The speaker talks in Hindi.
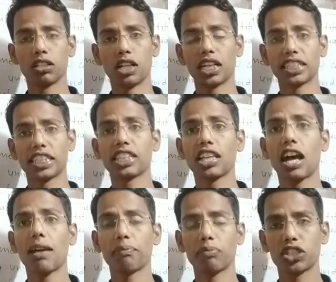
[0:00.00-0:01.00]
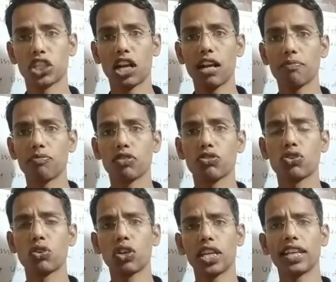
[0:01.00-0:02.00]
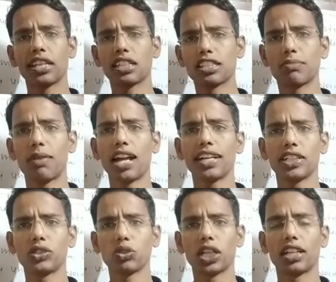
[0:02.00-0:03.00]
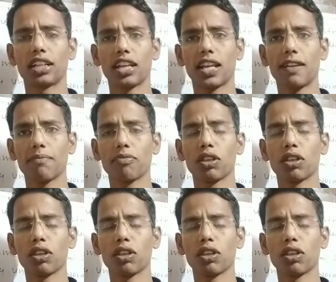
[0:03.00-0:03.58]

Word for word: अंकिता मिश्रा जो एक स्मार्ट एजुकेटर हैं